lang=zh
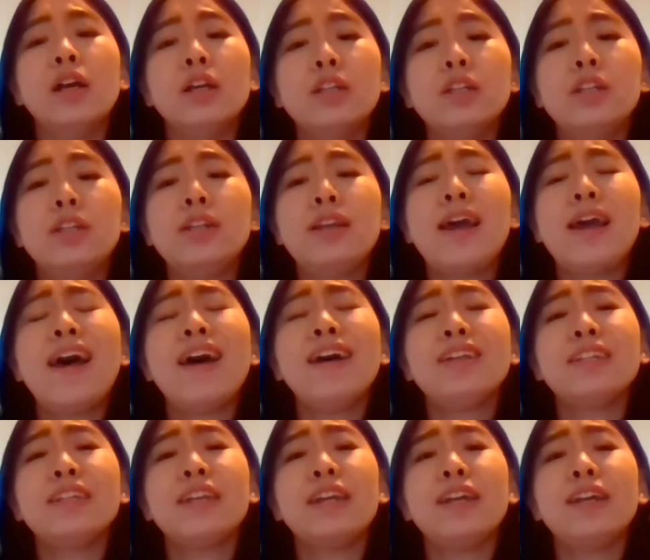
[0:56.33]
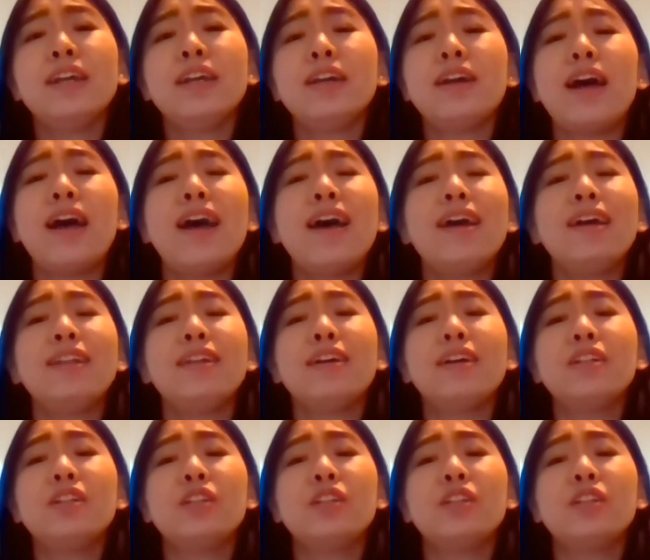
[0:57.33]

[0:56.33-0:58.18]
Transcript: 相信爱的